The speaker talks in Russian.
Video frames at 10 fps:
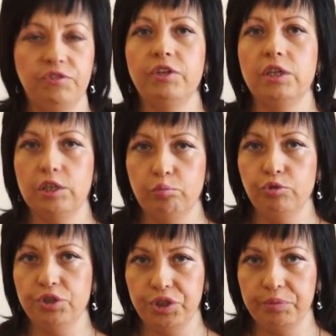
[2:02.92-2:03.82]
двигатель
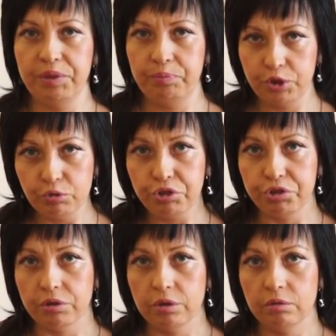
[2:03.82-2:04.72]
будете сыпать
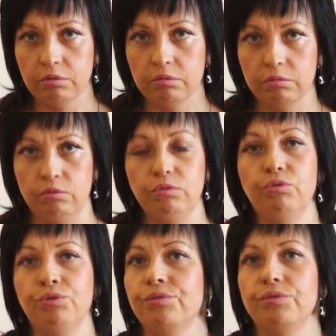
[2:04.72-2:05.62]
песочек,
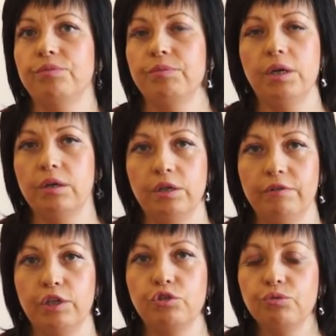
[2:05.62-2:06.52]
ну, он, мягко
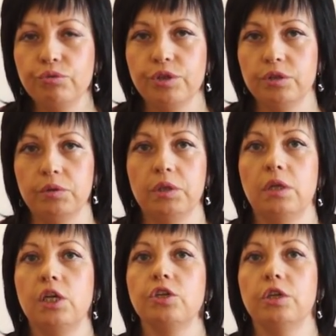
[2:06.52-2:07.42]
говоря, стукнет и
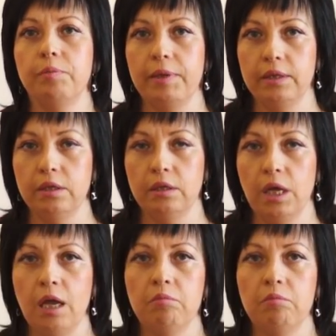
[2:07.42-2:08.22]
дальше не поедет.